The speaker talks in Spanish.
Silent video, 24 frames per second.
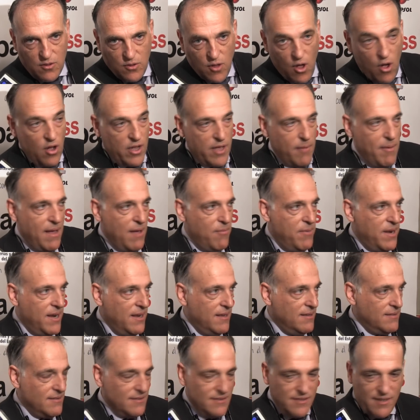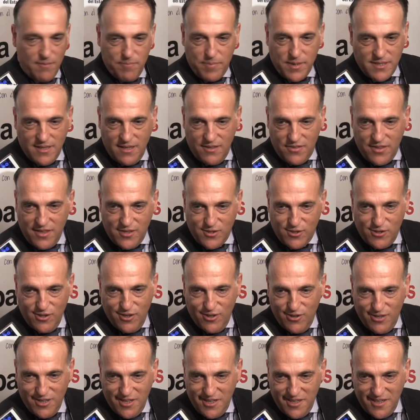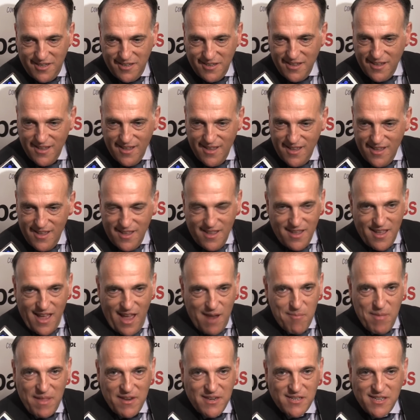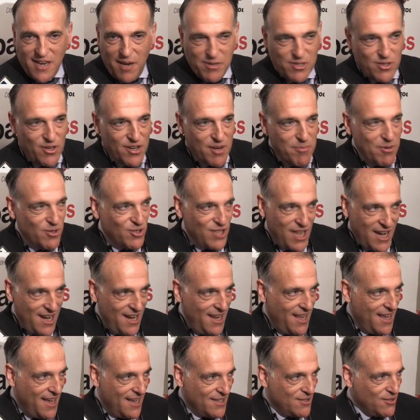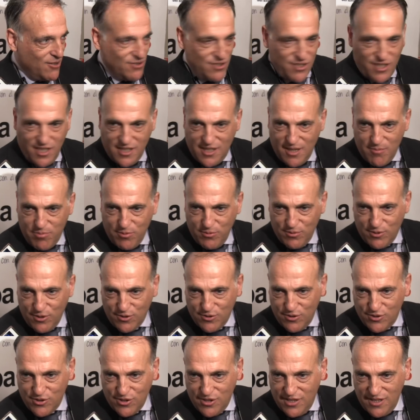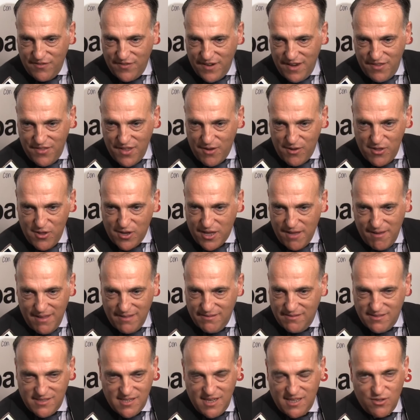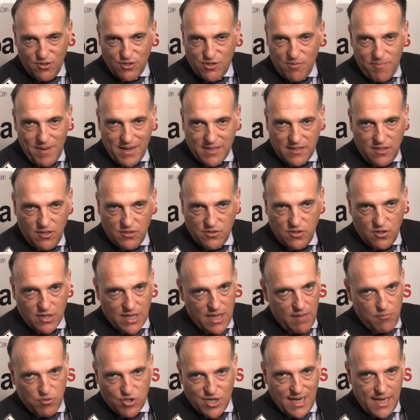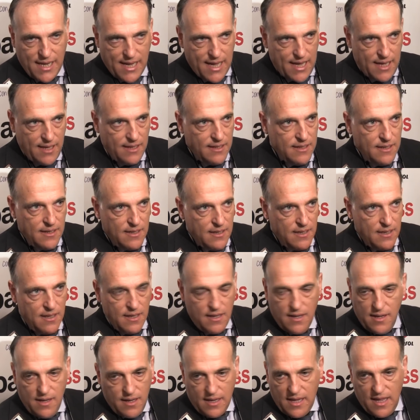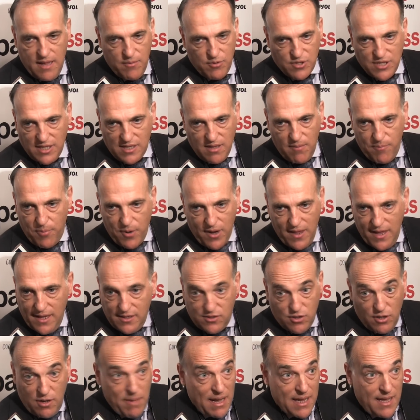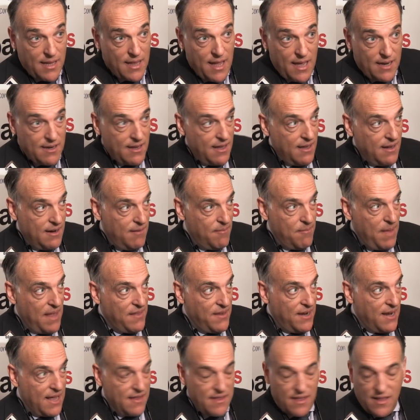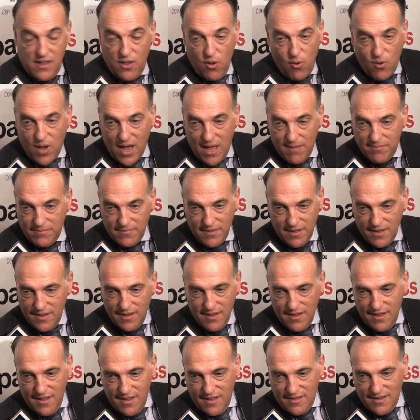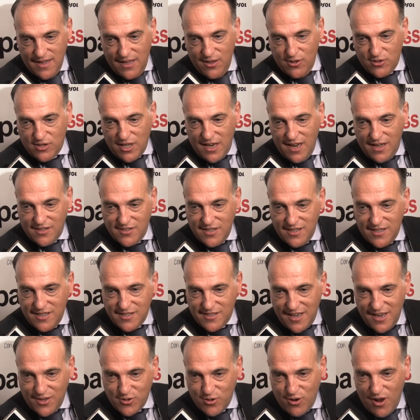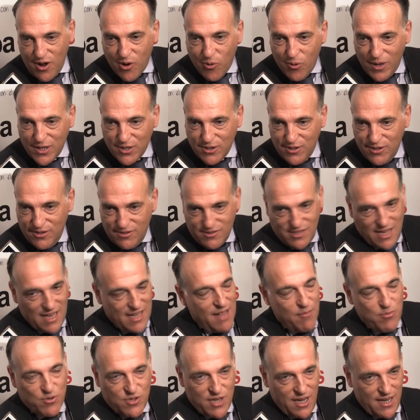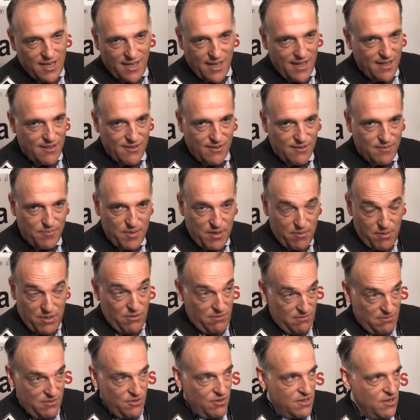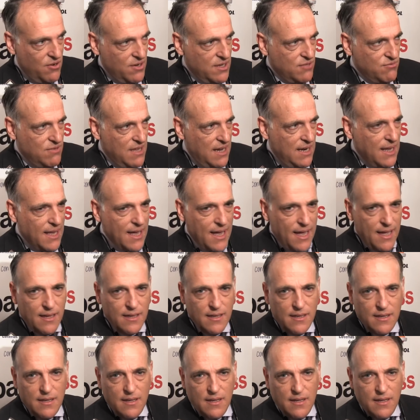No, que va, hombre. Siempre se dice esto y al Madrid se le ha visto remontar ligas con 7 puntos, 8 de diferencia cuando quedan 7, 8 partidos. No queda mucha liga, queda mucha temporada y solo imaginar que el Madrid gane el Low Camp ya no estaría siete, 7, estaría solo a 4, ¿no? o sea, queda mucha liga. Pero bueno, yo creo que es una liga